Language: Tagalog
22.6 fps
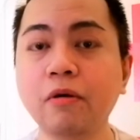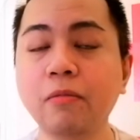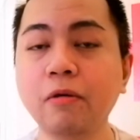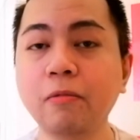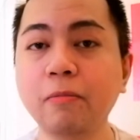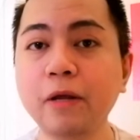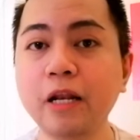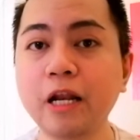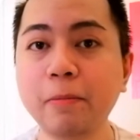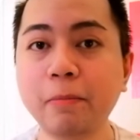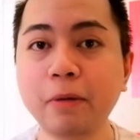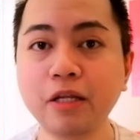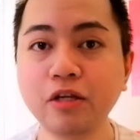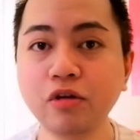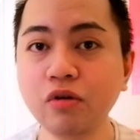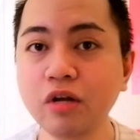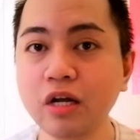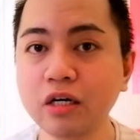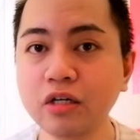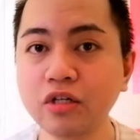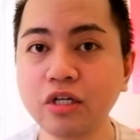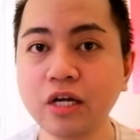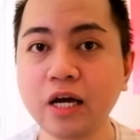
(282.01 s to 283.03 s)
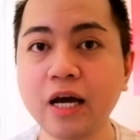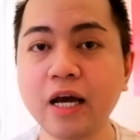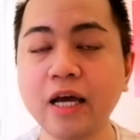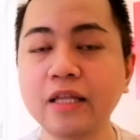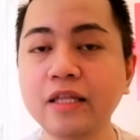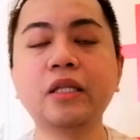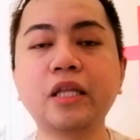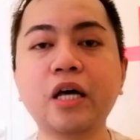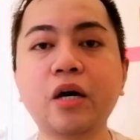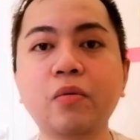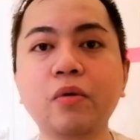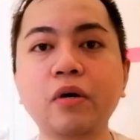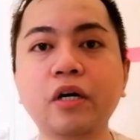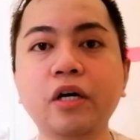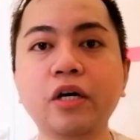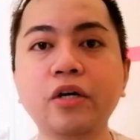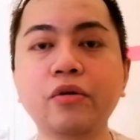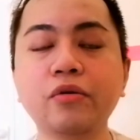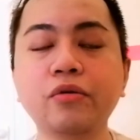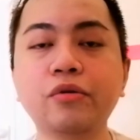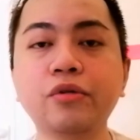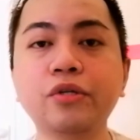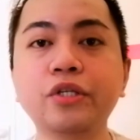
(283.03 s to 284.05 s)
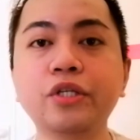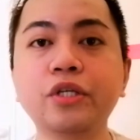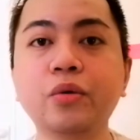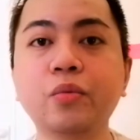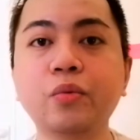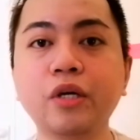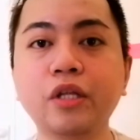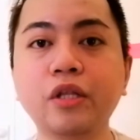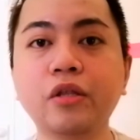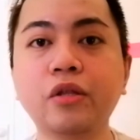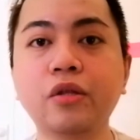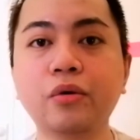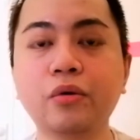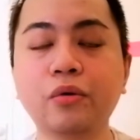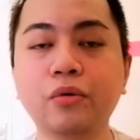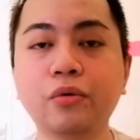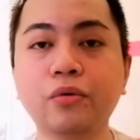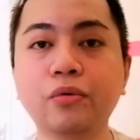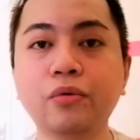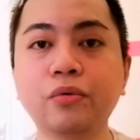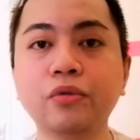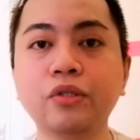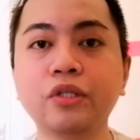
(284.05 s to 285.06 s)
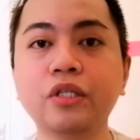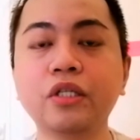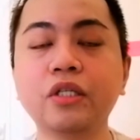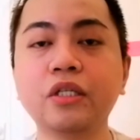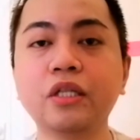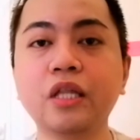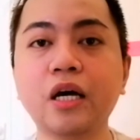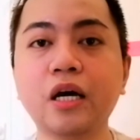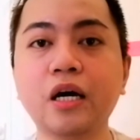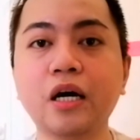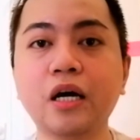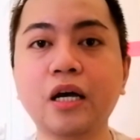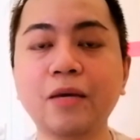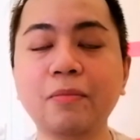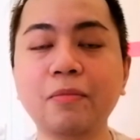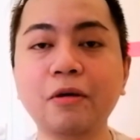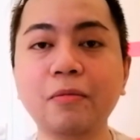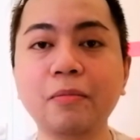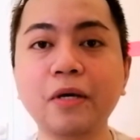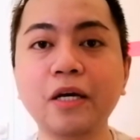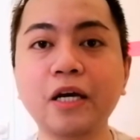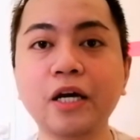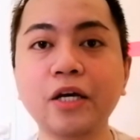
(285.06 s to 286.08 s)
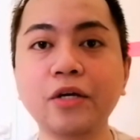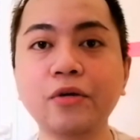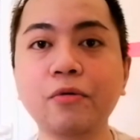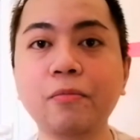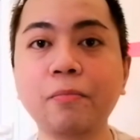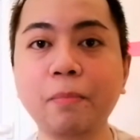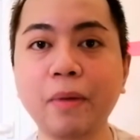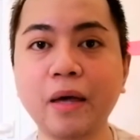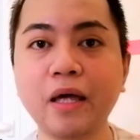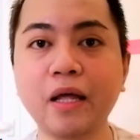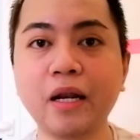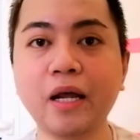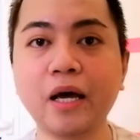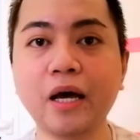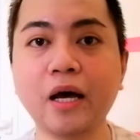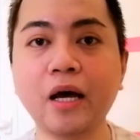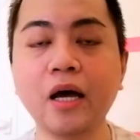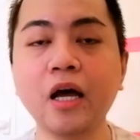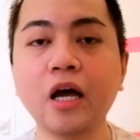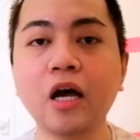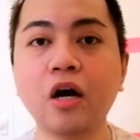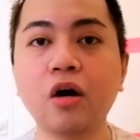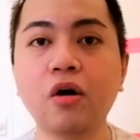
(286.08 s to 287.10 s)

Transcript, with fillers: pipilapan nyo lang siya and tawag kayo dun sa windows na ibibigay yung pera